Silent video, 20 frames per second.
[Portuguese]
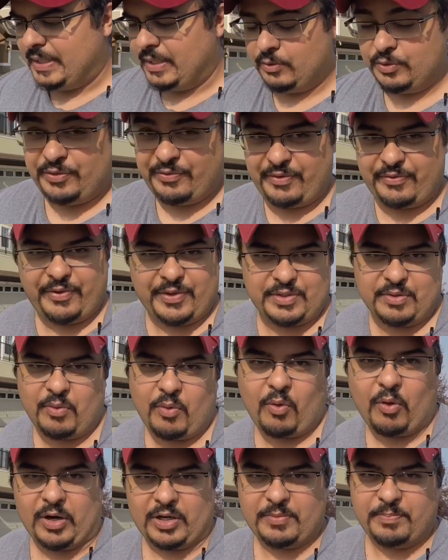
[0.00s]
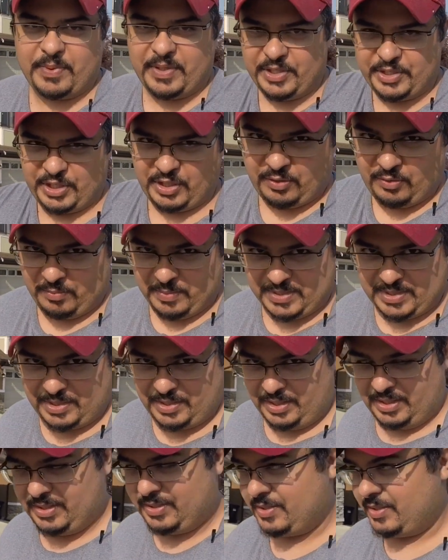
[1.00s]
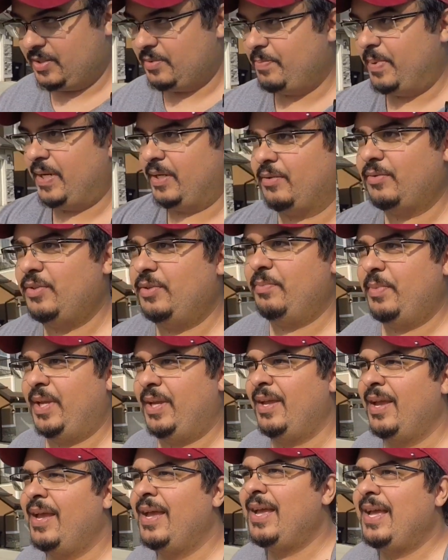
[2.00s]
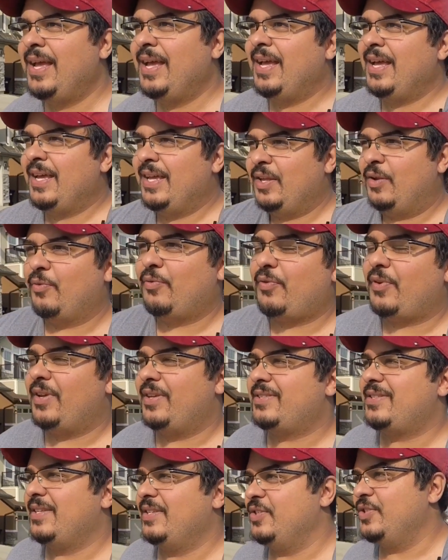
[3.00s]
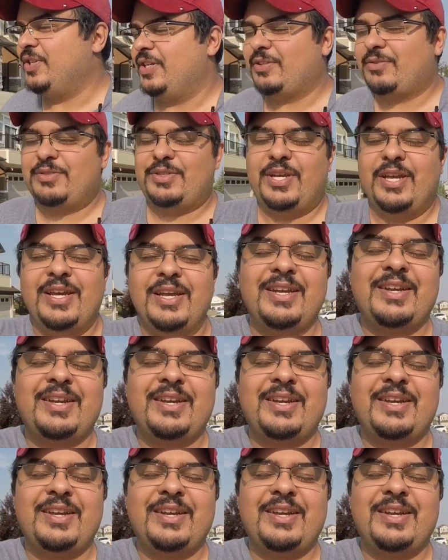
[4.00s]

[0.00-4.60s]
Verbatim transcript: Eu tive que fazer um corte porque chegou umas crianças perto de mim e eu fiquei sem jeito de